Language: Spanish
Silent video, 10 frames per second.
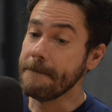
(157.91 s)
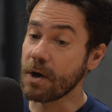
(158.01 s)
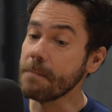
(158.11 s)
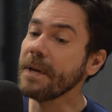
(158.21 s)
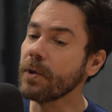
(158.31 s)

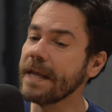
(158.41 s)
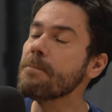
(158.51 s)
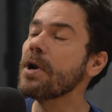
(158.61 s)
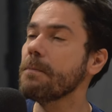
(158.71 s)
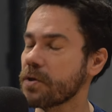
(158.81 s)
Pero al mismo
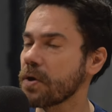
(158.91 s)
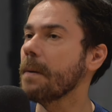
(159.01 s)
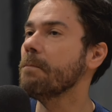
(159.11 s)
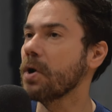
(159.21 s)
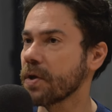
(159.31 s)
tiempo el
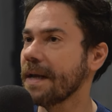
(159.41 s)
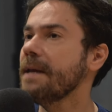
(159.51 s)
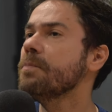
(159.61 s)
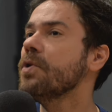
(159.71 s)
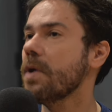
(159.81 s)

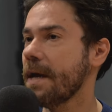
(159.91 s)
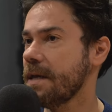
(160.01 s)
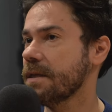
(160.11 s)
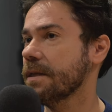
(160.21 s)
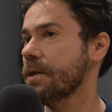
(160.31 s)
bolsonarismo
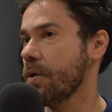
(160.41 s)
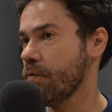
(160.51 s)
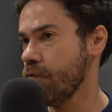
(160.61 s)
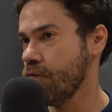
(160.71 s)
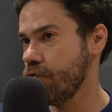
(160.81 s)
es
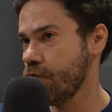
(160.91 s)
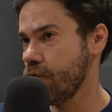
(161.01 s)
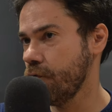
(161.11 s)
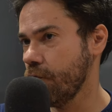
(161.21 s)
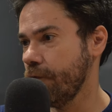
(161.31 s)

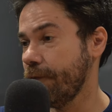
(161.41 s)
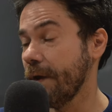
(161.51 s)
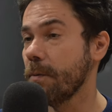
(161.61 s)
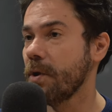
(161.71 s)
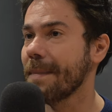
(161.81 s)
un
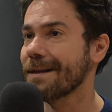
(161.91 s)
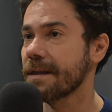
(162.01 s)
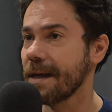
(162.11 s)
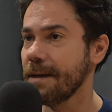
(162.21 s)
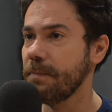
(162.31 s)
fenómeno
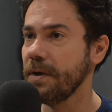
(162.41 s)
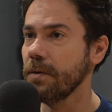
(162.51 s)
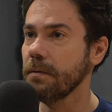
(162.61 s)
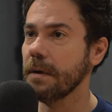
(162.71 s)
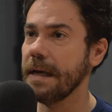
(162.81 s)
más
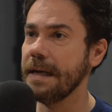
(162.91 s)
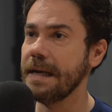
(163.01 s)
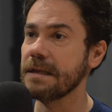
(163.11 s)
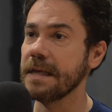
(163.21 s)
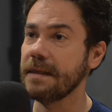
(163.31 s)
amplio en
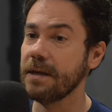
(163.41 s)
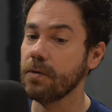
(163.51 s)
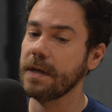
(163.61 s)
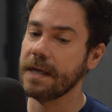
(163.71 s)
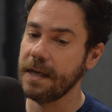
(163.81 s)
el
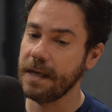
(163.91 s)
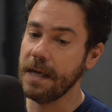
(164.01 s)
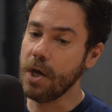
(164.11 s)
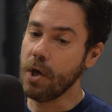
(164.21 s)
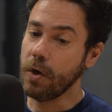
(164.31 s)
sentido de que
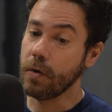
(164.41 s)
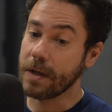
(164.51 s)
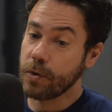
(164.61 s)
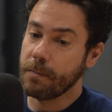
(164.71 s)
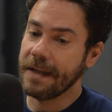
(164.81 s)
lo
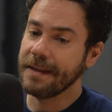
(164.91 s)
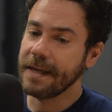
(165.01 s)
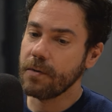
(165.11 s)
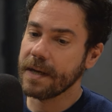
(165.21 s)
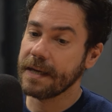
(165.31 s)
que yo
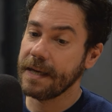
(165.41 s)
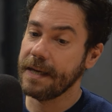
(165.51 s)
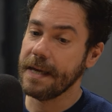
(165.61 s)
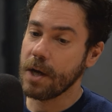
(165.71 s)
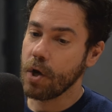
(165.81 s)
planteo es
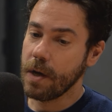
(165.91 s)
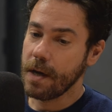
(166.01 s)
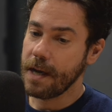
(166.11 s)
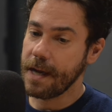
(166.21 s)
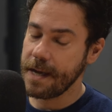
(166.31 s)
que
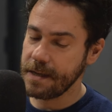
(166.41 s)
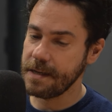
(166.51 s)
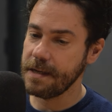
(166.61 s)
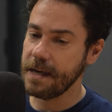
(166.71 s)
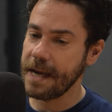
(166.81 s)

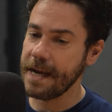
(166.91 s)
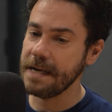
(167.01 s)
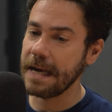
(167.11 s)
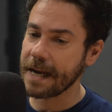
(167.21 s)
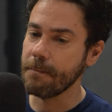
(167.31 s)
en,
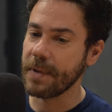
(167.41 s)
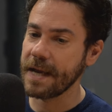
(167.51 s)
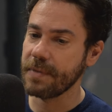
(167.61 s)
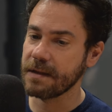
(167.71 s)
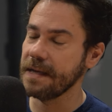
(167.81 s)
en la
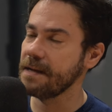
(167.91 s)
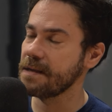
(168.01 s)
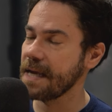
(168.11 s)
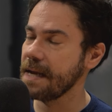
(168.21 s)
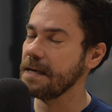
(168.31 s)
campaña
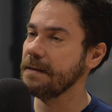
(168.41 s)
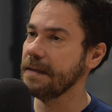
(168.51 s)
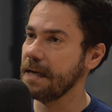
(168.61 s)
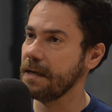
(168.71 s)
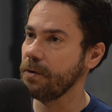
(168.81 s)
presidencial
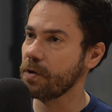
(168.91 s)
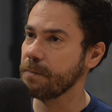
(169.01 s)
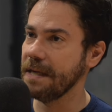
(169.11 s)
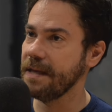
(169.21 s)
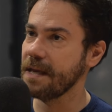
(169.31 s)
del
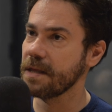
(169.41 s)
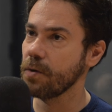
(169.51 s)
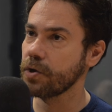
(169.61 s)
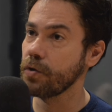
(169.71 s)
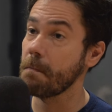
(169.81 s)

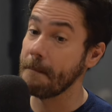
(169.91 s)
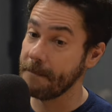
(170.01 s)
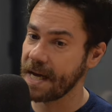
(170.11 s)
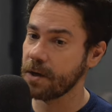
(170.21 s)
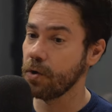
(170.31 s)
2018
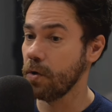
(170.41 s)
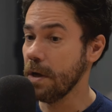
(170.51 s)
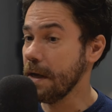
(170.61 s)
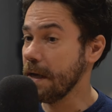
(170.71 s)
bajo